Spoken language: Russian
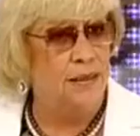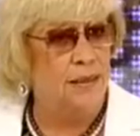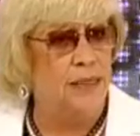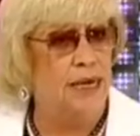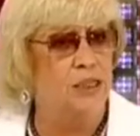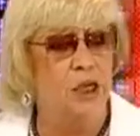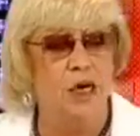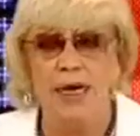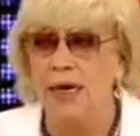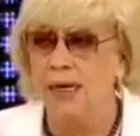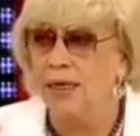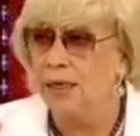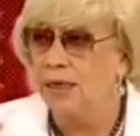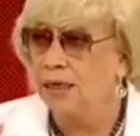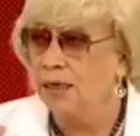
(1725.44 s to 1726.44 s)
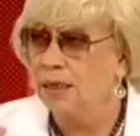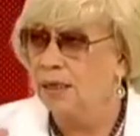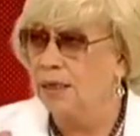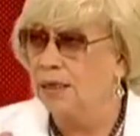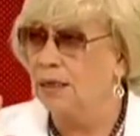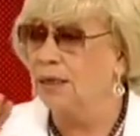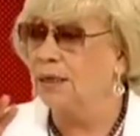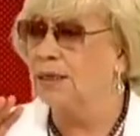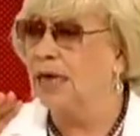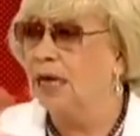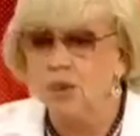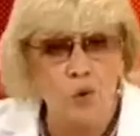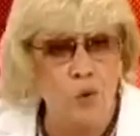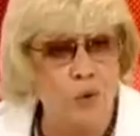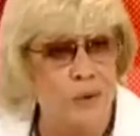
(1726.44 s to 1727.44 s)
Так же, как э,
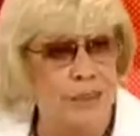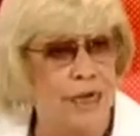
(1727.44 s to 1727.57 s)
Янгус,